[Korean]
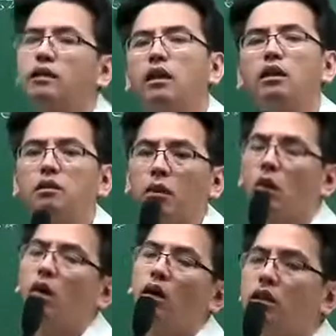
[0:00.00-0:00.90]
하자는 것이
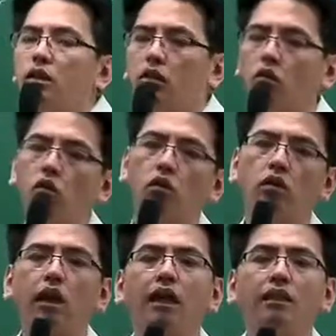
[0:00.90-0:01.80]
바로 지구
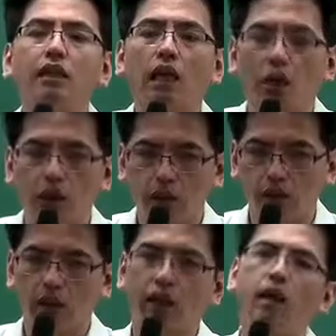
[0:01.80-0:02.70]
단위 계획. 계획
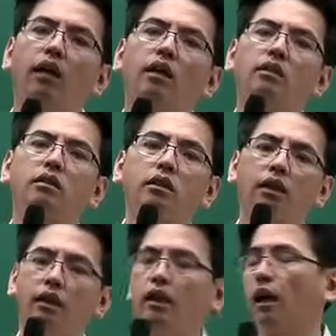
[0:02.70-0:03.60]
이렇게
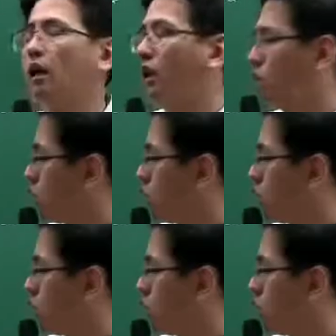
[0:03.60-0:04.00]
정의를 하게